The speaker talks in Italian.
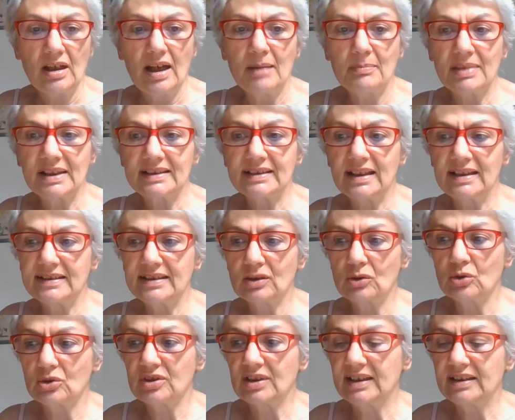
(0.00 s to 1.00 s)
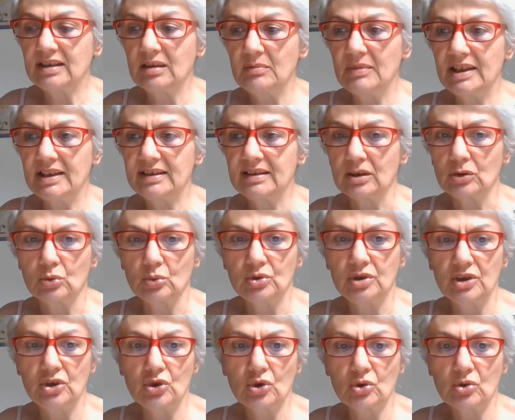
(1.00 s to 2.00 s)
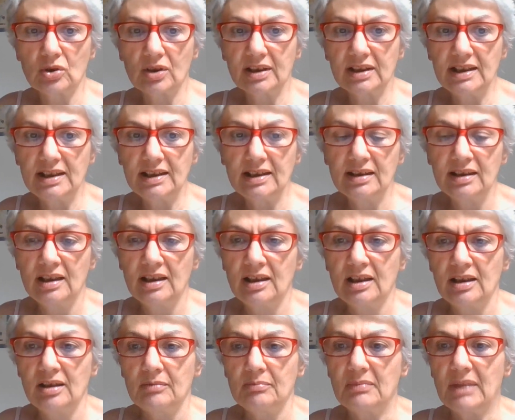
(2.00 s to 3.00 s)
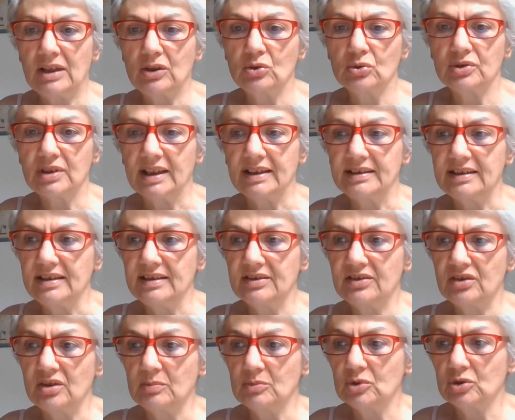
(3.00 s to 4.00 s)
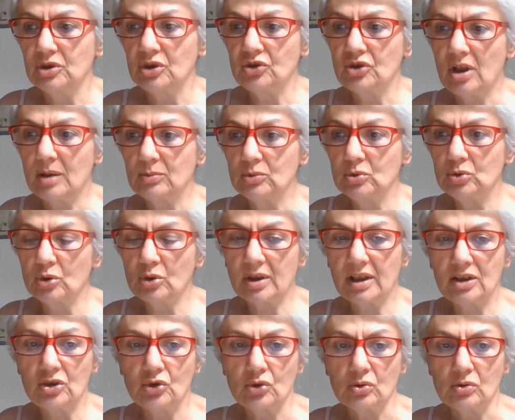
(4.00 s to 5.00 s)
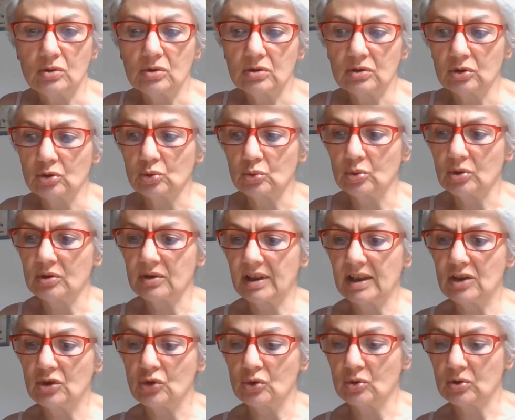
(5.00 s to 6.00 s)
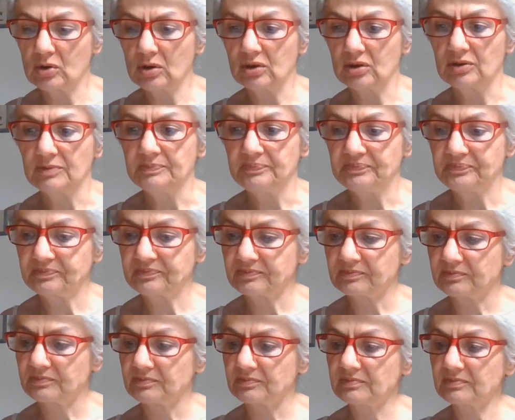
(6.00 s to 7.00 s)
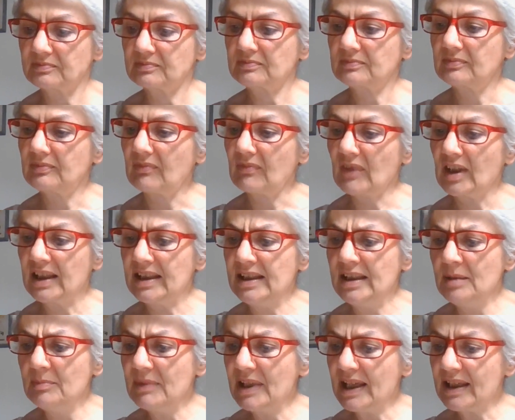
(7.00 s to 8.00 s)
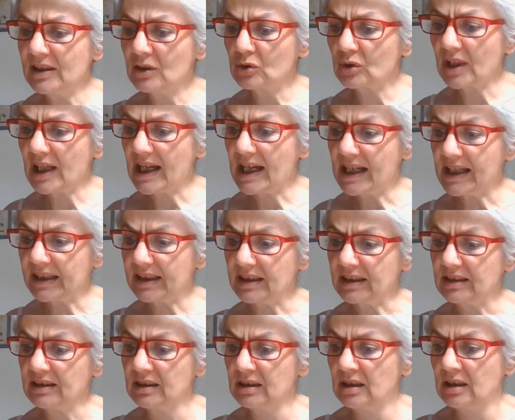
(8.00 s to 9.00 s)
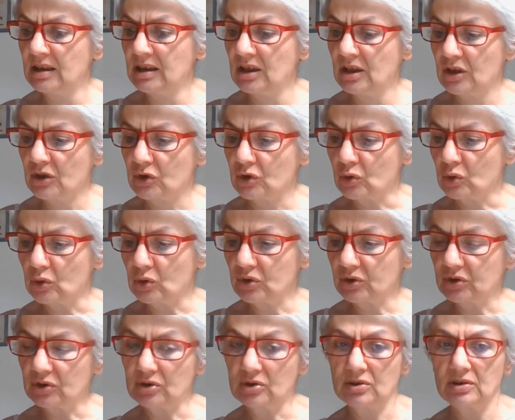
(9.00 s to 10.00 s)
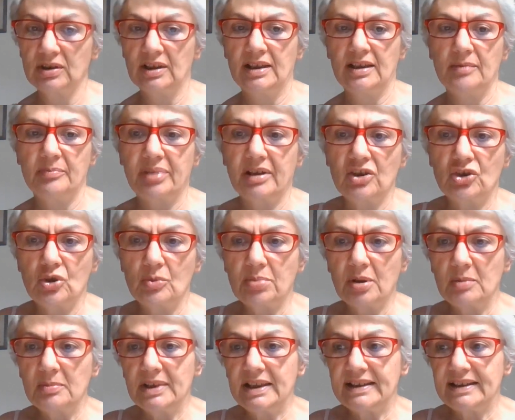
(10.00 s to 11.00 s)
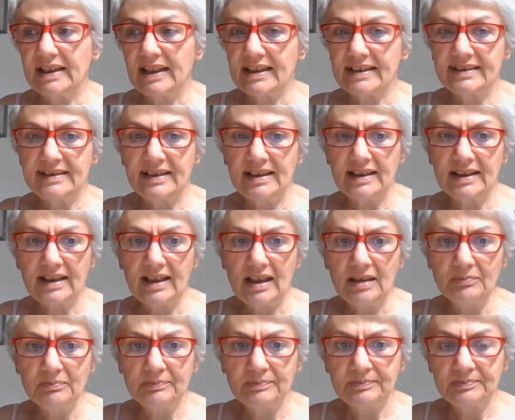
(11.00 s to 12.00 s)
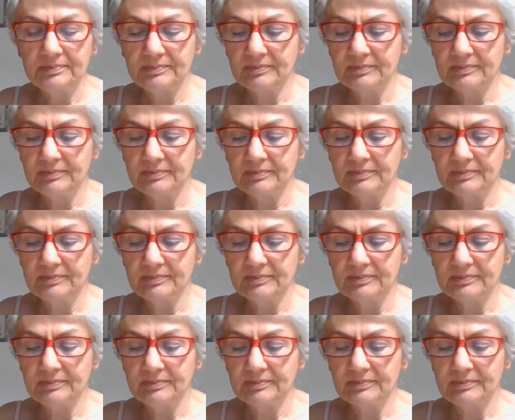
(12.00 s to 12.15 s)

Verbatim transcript: abbastanza costantemente tutti i giorni, ma non tantissimo, diciamo un'ora al giorno, due ore al giorno. I miei orari sono principalmente la sera